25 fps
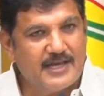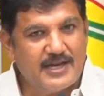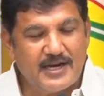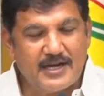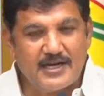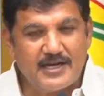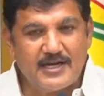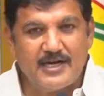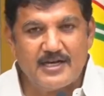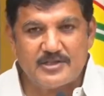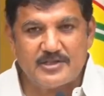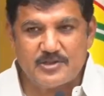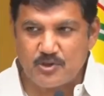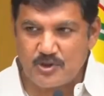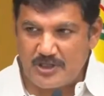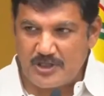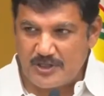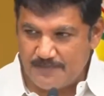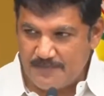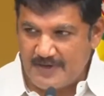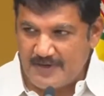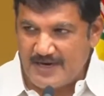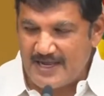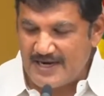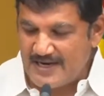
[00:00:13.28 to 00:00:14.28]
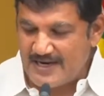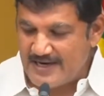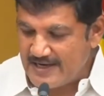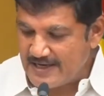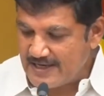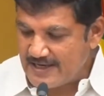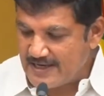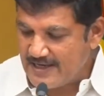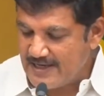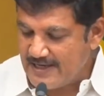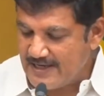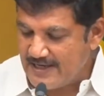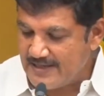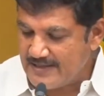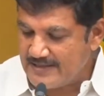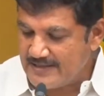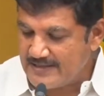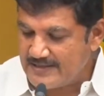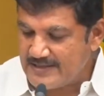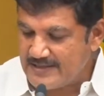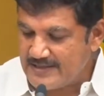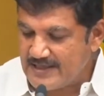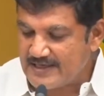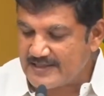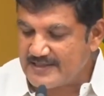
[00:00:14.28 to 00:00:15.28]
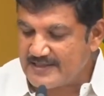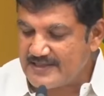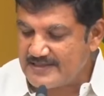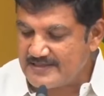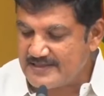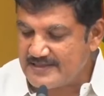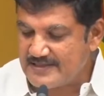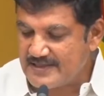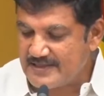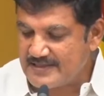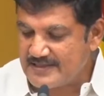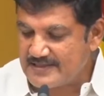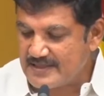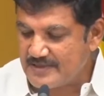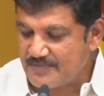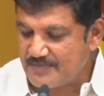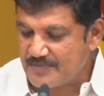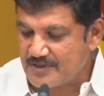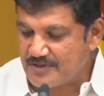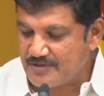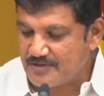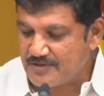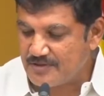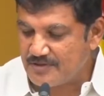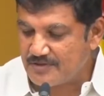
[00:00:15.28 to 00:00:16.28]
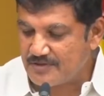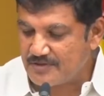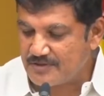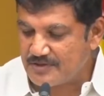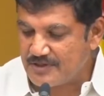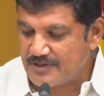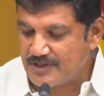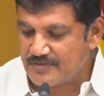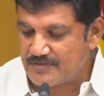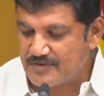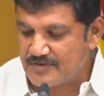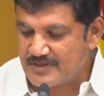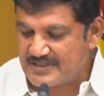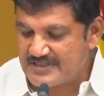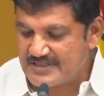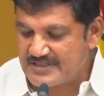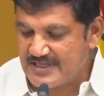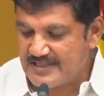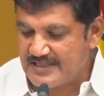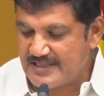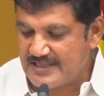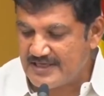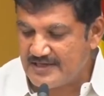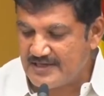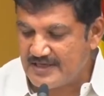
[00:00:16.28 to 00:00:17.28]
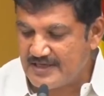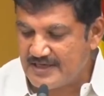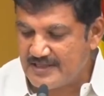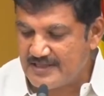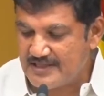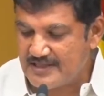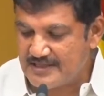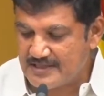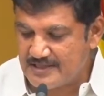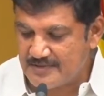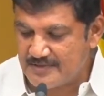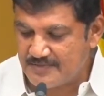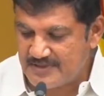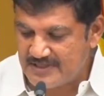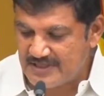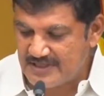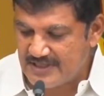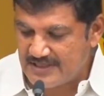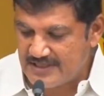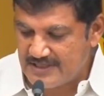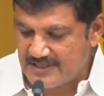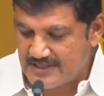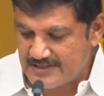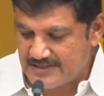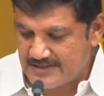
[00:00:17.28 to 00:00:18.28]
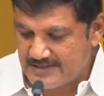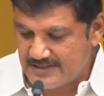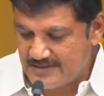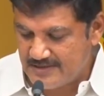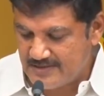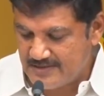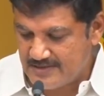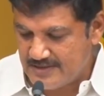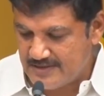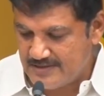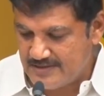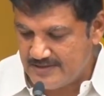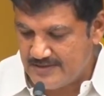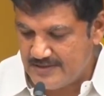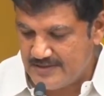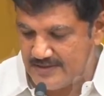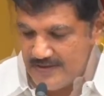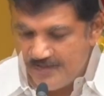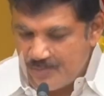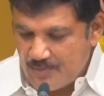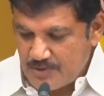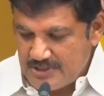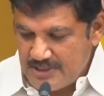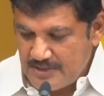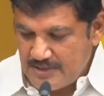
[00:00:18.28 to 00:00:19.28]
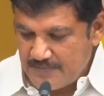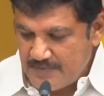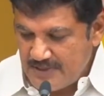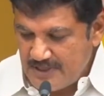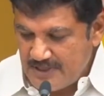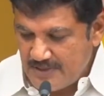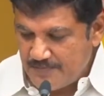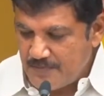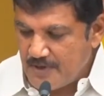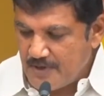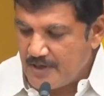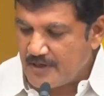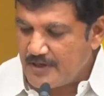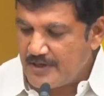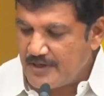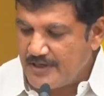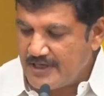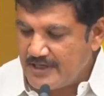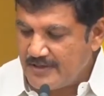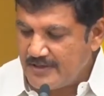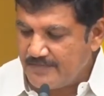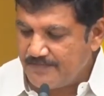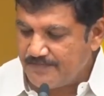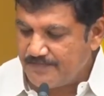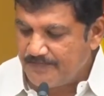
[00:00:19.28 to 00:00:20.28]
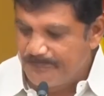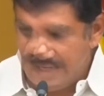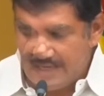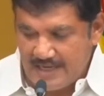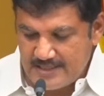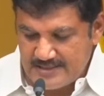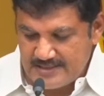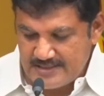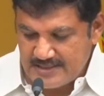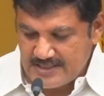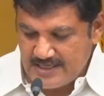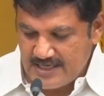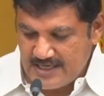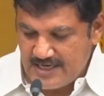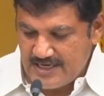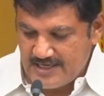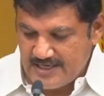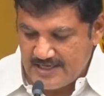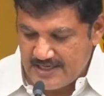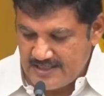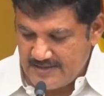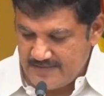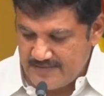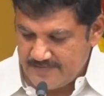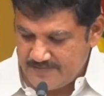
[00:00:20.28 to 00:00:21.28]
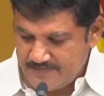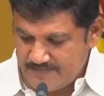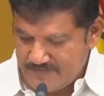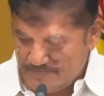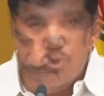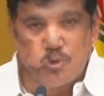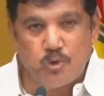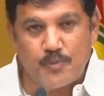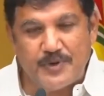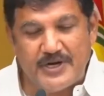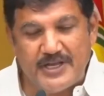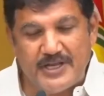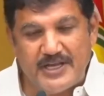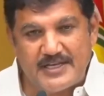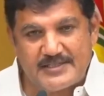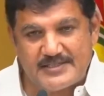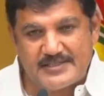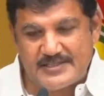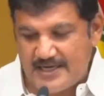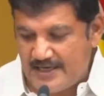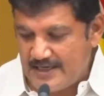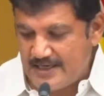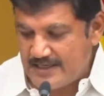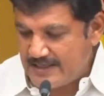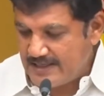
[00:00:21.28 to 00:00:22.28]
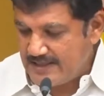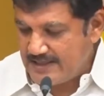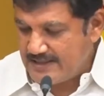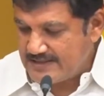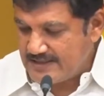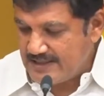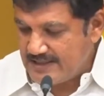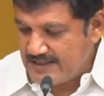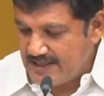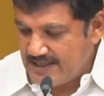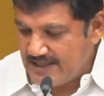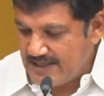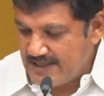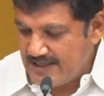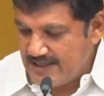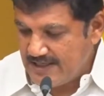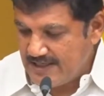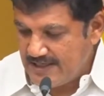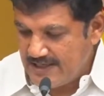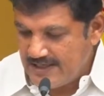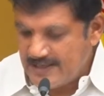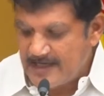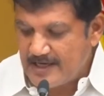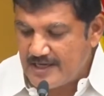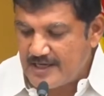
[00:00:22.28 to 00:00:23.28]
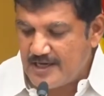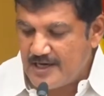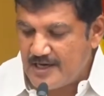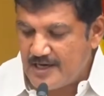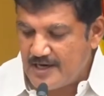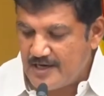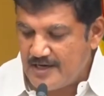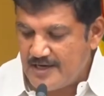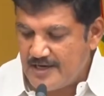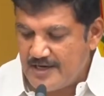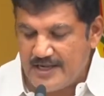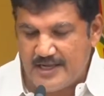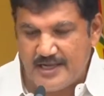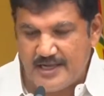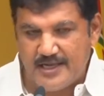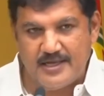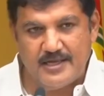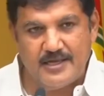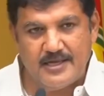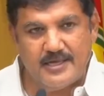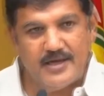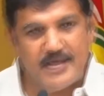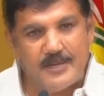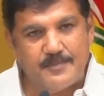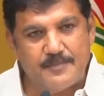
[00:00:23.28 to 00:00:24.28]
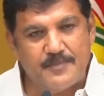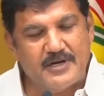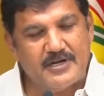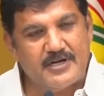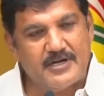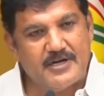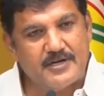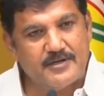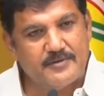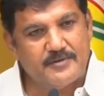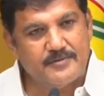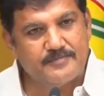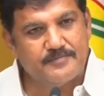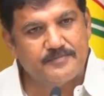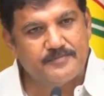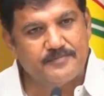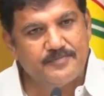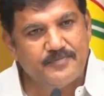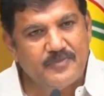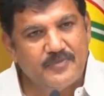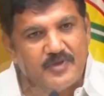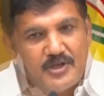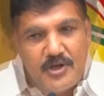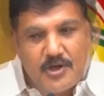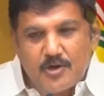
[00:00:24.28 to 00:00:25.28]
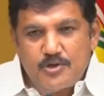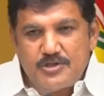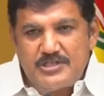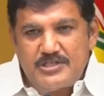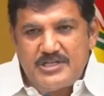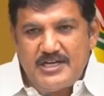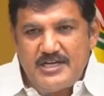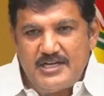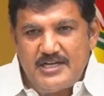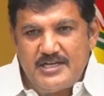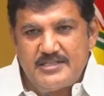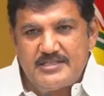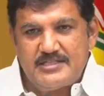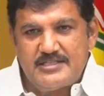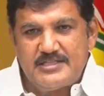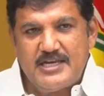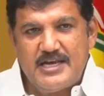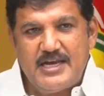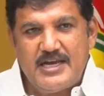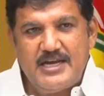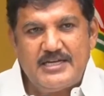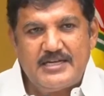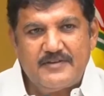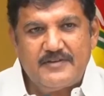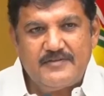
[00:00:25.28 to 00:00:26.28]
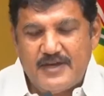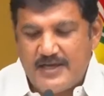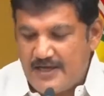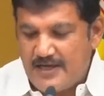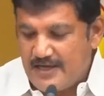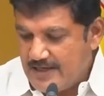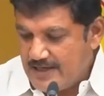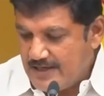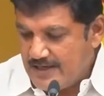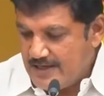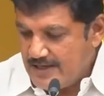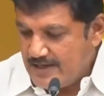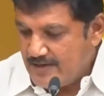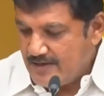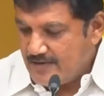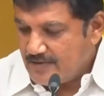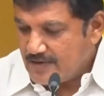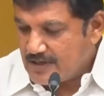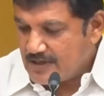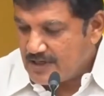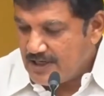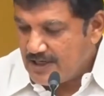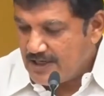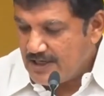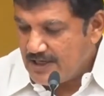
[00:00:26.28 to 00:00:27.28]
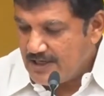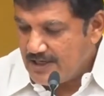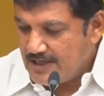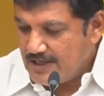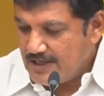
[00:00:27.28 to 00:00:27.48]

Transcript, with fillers: నరకాసుర పాలనకి తెరదీసిందని చెప్పడంలో ఎటువంటి సందేహం లేదని చెప్పి తెలియజేస్తా ఉన్నా తాము చెప్పిన పనులని అరాచకాలని దోపిడీకి సహకరించని అధికారులని భయపెట్టడం దౌర్జన్యం చేయటమే ఒక